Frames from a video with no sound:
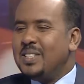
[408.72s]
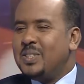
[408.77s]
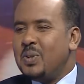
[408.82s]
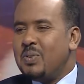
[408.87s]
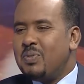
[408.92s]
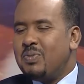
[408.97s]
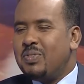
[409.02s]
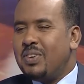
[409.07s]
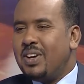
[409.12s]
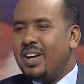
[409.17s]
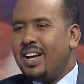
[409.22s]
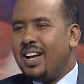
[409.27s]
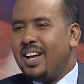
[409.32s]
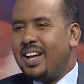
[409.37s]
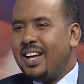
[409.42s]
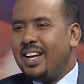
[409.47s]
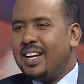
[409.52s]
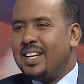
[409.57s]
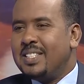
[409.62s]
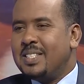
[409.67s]
نشوف
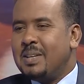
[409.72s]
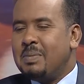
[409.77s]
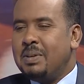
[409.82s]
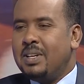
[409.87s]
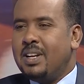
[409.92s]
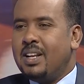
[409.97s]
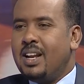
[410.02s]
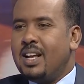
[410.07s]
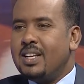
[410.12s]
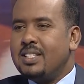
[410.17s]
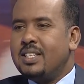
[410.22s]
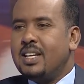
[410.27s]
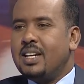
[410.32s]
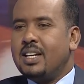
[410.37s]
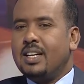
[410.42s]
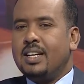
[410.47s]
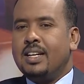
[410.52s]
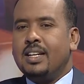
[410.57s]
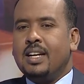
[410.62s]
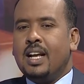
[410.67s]
آه، زميلنا ناصر
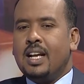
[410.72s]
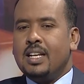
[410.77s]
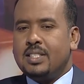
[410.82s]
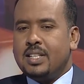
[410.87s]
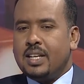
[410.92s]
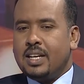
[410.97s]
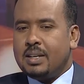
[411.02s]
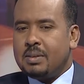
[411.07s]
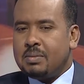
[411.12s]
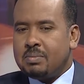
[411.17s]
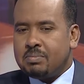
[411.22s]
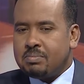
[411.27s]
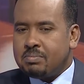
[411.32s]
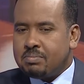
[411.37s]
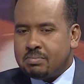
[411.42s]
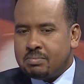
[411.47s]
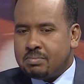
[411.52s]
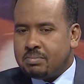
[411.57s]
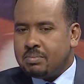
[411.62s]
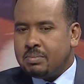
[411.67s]
ناصر
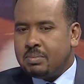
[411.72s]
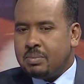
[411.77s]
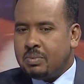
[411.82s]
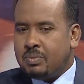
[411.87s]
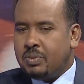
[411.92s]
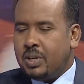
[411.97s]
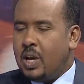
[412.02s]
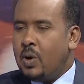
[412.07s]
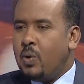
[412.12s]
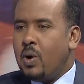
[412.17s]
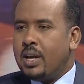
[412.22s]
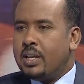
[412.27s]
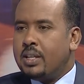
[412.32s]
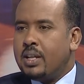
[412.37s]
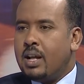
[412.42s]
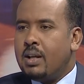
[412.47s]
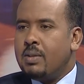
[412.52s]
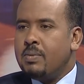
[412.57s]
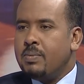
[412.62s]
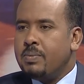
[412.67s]
في الحوار
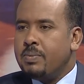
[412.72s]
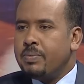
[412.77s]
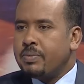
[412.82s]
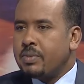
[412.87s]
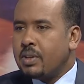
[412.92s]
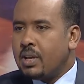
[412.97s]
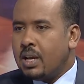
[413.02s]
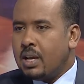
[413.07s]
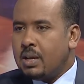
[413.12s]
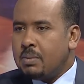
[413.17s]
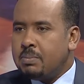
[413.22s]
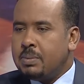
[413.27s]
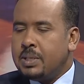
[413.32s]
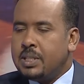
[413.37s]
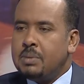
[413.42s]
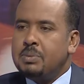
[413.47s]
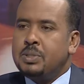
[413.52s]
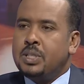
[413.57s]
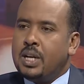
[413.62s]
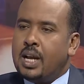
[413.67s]
ده
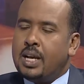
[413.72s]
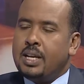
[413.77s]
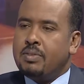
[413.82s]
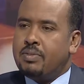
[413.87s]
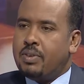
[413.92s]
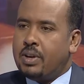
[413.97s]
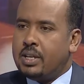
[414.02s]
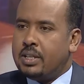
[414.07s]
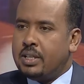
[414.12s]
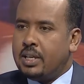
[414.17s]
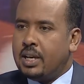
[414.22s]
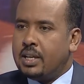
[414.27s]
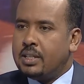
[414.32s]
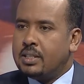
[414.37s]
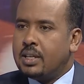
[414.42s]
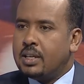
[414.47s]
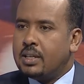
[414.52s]
بتمشي لاي فرضيه يعني.